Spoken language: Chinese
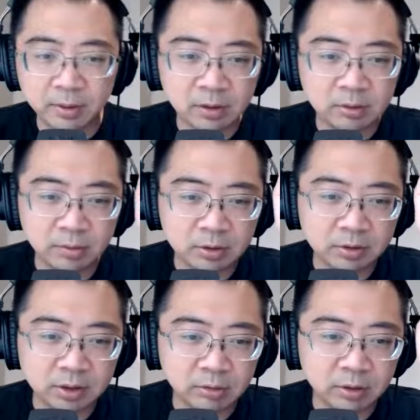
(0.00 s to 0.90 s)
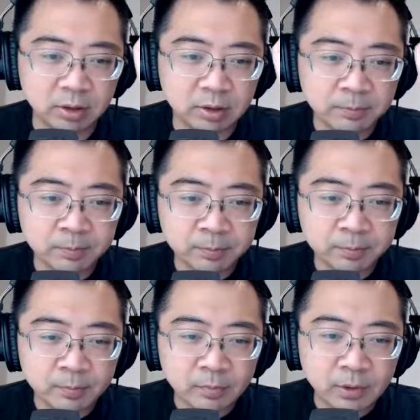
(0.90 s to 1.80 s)
不好？我们要抽三位，
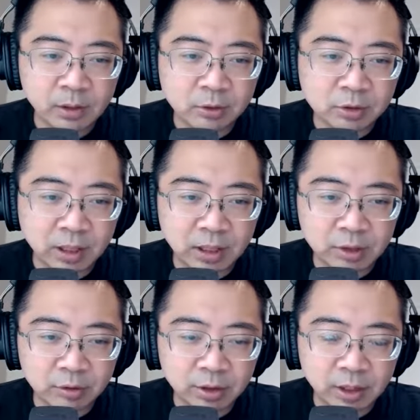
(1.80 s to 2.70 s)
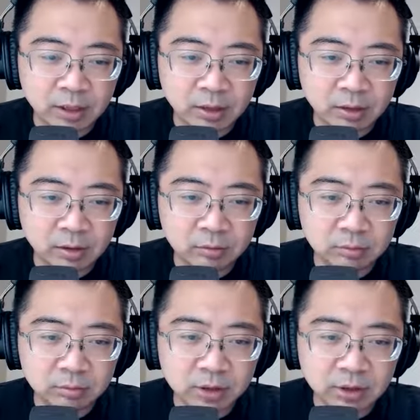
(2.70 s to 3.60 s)
然后就是大家留言，然后
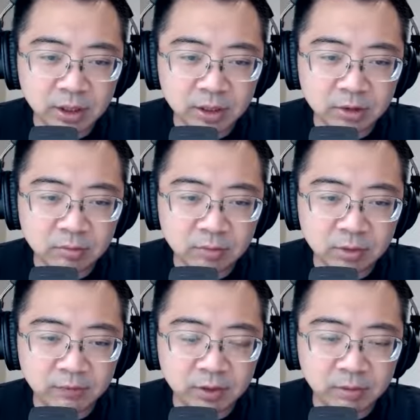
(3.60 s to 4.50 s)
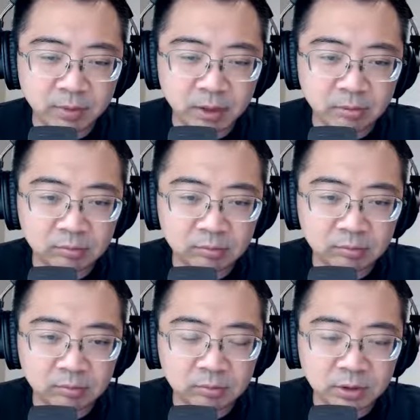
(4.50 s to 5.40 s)
今天 NFT 的没，
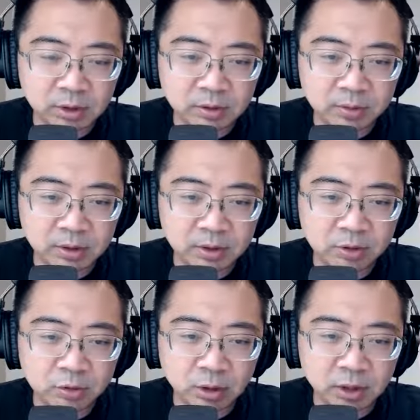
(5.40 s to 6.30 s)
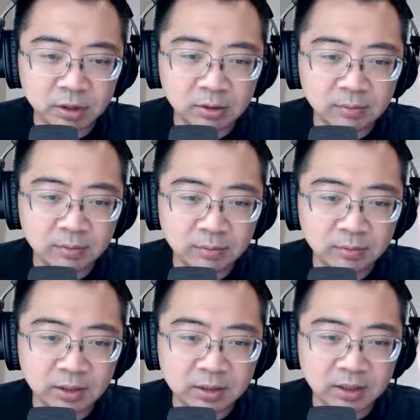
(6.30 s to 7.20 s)
那跟着 P 的一起转。
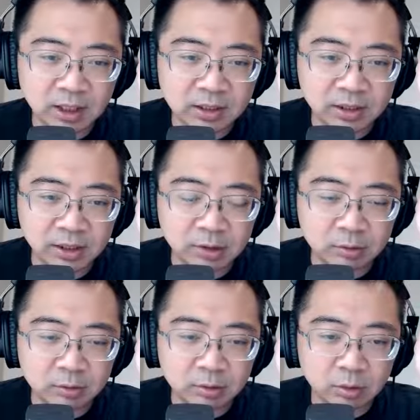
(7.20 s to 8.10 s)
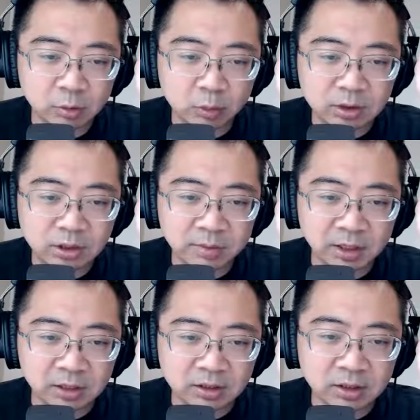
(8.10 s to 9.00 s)
那这个大家一定要，我这里面
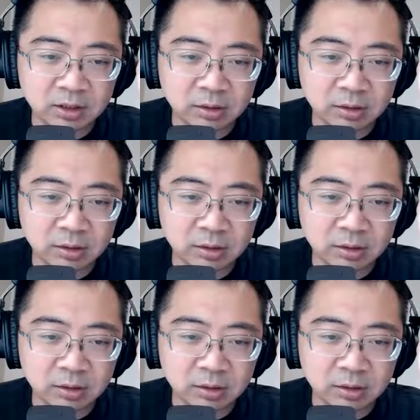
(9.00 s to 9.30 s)
打跟着，